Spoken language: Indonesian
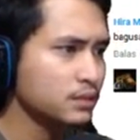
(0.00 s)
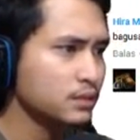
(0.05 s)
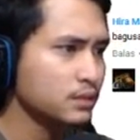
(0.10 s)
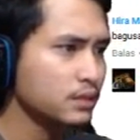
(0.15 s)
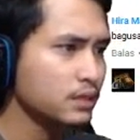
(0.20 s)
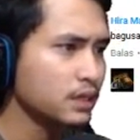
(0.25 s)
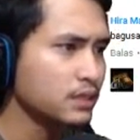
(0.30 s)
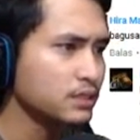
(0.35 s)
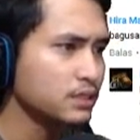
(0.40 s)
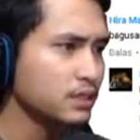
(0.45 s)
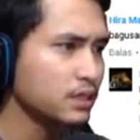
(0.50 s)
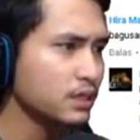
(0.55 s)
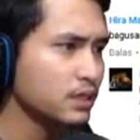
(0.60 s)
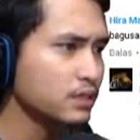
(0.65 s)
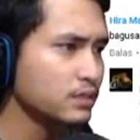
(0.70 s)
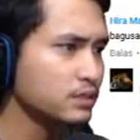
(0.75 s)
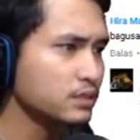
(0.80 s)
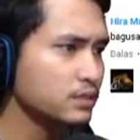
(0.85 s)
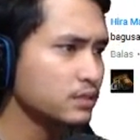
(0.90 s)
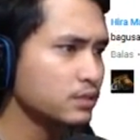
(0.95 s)
gak
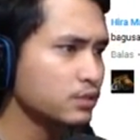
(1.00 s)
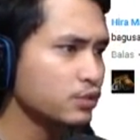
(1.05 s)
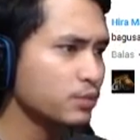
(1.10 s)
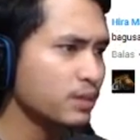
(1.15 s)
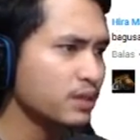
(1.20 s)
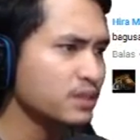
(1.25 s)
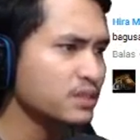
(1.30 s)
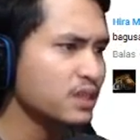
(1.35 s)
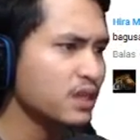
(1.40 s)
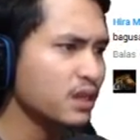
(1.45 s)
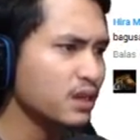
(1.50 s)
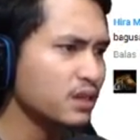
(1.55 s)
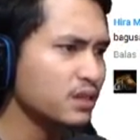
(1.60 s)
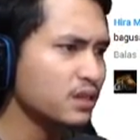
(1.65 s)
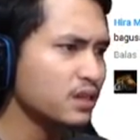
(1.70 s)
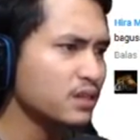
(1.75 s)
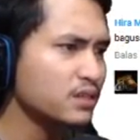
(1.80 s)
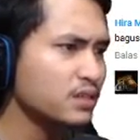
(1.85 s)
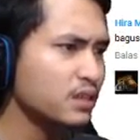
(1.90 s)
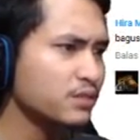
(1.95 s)
jelas cuma saran
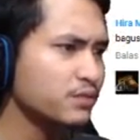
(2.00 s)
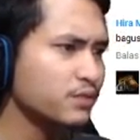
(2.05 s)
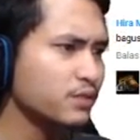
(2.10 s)
gak jelas